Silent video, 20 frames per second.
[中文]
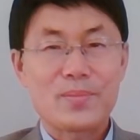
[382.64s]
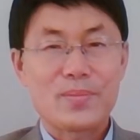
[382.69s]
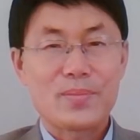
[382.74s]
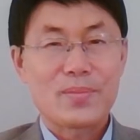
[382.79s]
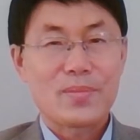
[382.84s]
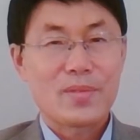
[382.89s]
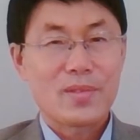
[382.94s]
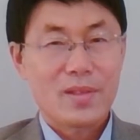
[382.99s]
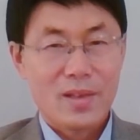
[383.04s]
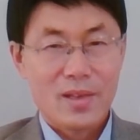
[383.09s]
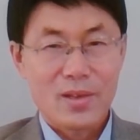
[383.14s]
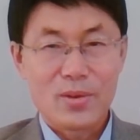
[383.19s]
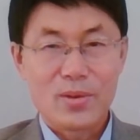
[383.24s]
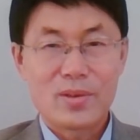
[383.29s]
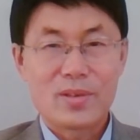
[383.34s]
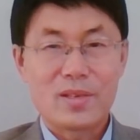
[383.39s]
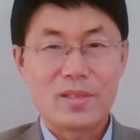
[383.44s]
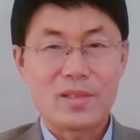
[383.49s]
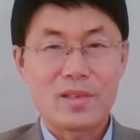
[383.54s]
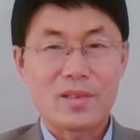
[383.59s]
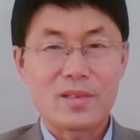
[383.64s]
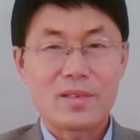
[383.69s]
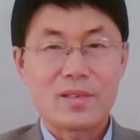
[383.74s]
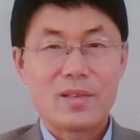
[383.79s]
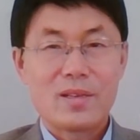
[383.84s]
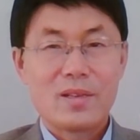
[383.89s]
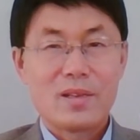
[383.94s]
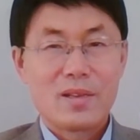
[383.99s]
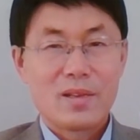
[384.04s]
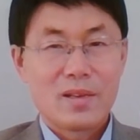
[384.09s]
很有可能，
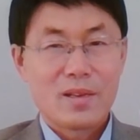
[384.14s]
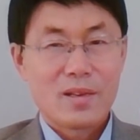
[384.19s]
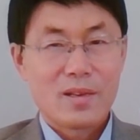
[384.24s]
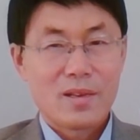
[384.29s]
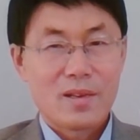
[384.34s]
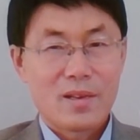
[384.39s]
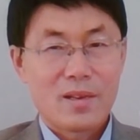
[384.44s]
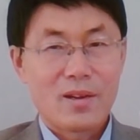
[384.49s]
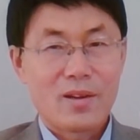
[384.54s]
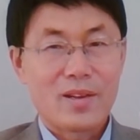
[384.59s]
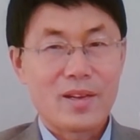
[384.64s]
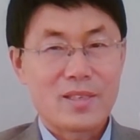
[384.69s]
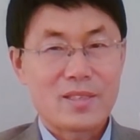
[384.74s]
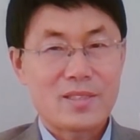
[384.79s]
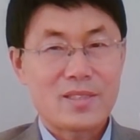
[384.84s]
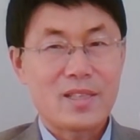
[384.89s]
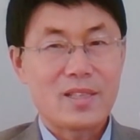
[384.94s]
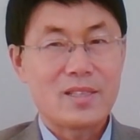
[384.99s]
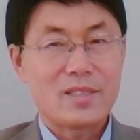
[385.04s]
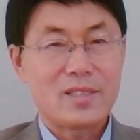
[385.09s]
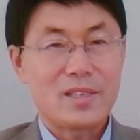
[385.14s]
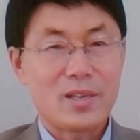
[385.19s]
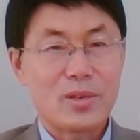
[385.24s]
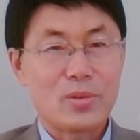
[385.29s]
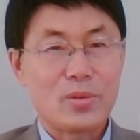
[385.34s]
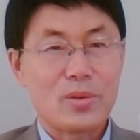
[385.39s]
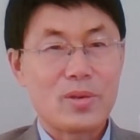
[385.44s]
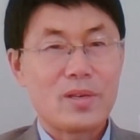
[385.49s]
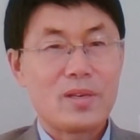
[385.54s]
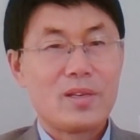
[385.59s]
高岗事件的结
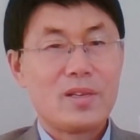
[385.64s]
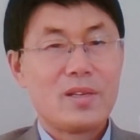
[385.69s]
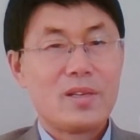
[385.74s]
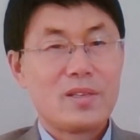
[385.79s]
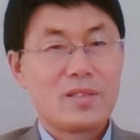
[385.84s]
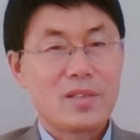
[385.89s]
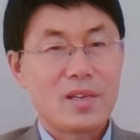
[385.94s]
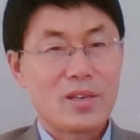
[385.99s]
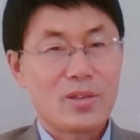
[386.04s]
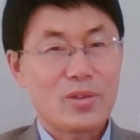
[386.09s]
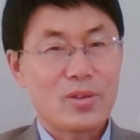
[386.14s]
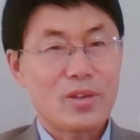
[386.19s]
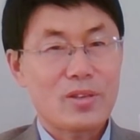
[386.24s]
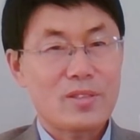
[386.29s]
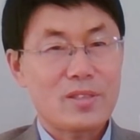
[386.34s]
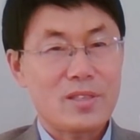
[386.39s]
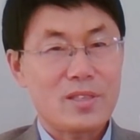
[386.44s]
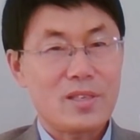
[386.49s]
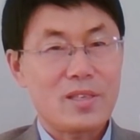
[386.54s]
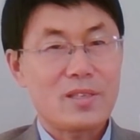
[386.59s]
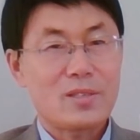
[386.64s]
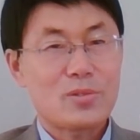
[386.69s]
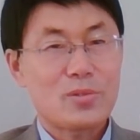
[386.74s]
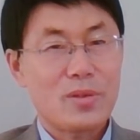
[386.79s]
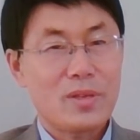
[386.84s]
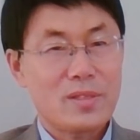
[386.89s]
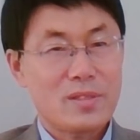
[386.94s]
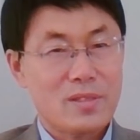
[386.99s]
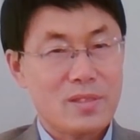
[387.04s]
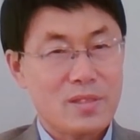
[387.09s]
果让刘少奇对
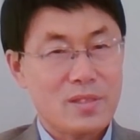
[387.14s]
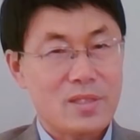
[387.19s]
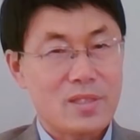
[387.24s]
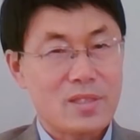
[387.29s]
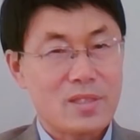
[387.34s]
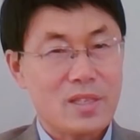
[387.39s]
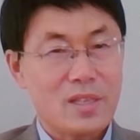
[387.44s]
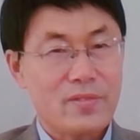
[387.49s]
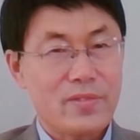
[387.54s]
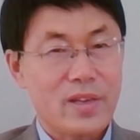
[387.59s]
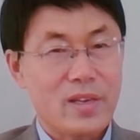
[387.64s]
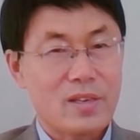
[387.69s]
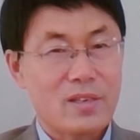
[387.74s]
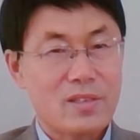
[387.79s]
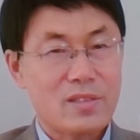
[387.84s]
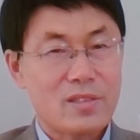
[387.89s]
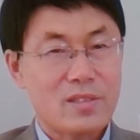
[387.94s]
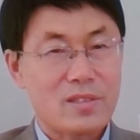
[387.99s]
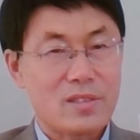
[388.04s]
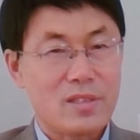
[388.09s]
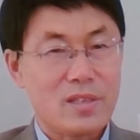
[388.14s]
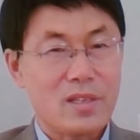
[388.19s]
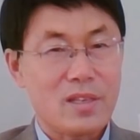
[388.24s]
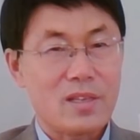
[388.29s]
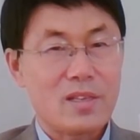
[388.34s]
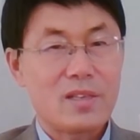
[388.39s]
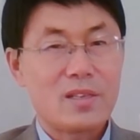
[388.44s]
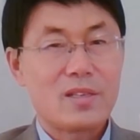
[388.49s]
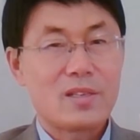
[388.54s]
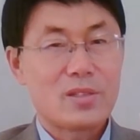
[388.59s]
自己的地位和实力
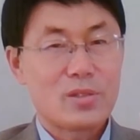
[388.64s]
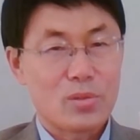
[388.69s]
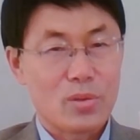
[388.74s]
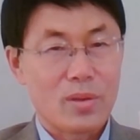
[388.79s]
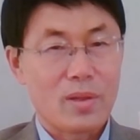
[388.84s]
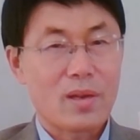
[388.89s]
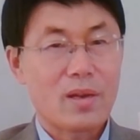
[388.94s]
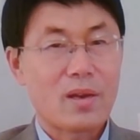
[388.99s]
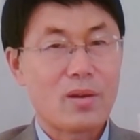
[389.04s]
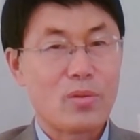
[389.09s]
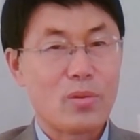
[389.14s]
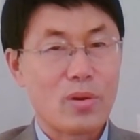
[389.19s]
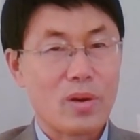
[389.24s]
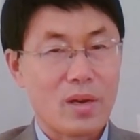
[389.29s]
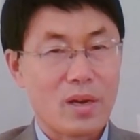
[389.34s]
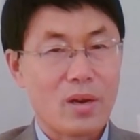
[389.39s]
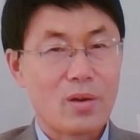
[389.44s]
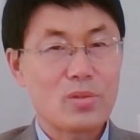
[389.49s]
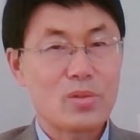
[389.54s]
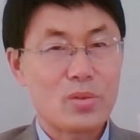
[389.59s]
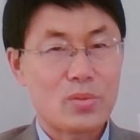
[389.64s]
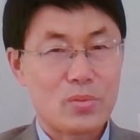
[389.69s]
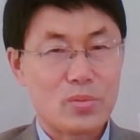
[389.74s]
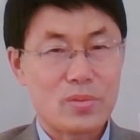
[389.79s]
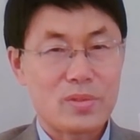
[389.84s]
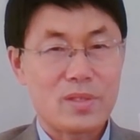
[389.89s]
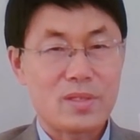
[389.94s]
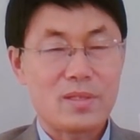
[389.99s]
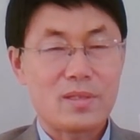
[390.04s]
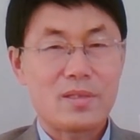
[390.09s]
做了过高的估
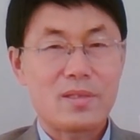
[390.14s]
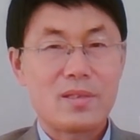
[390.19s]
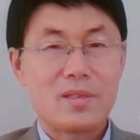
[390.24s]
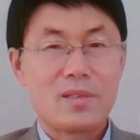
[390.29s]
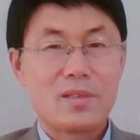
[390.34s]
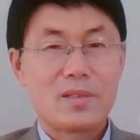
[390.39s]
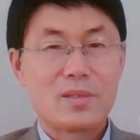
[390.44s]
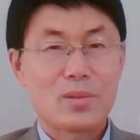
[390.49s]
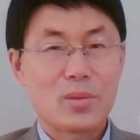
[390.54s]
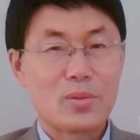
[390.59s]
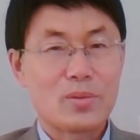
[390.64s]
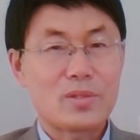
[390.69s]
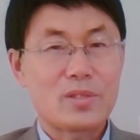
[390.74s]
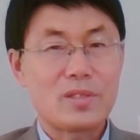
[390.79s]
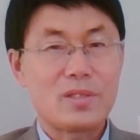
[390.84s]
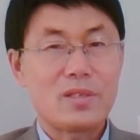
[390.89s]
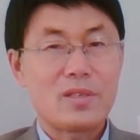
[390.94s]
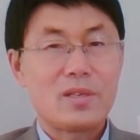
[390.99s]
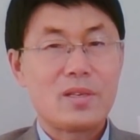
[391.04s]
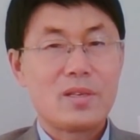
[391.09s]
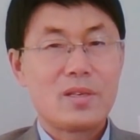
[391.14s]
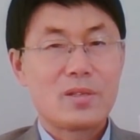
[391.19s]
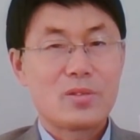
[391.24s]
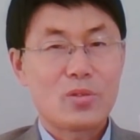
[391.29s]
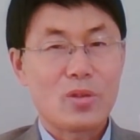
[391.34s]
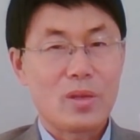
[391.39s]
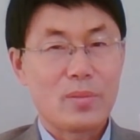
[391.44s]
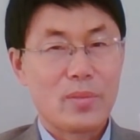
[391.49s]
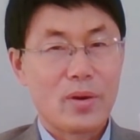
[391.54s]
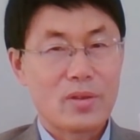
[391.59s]
计，同时对
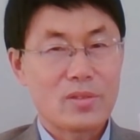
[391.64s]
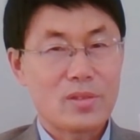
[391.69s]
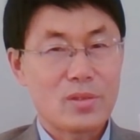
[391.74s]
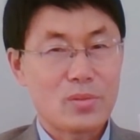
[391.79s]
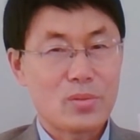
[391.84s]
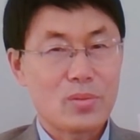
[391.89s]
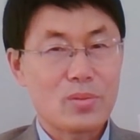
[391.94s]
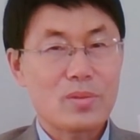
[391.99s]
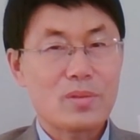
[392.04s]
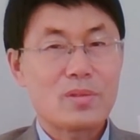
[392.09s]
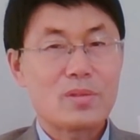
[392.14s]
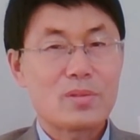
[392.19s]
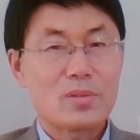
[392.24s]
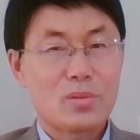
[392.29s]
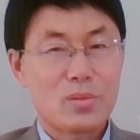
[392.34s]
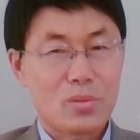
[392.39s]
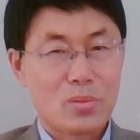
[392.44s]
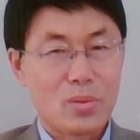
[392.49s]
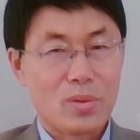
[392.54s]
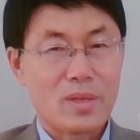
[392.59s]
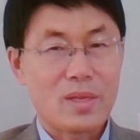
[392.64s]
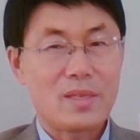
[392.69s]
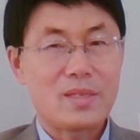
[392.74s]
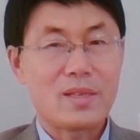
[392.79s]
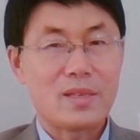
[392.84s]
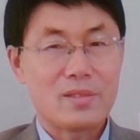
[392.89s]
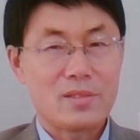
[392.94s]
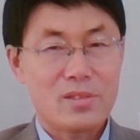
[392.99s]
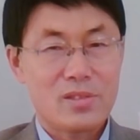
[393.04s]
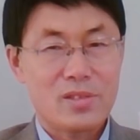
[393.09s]
毛泽东多了一点
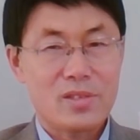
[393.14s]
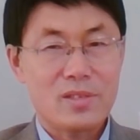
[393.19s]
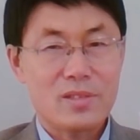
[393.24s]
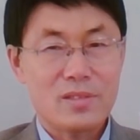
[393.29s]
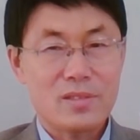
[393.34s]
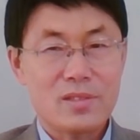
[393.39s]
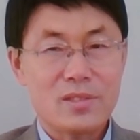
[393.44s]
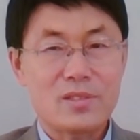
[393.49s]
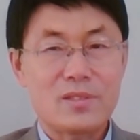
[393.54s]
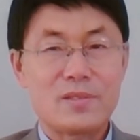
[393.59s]
轻视。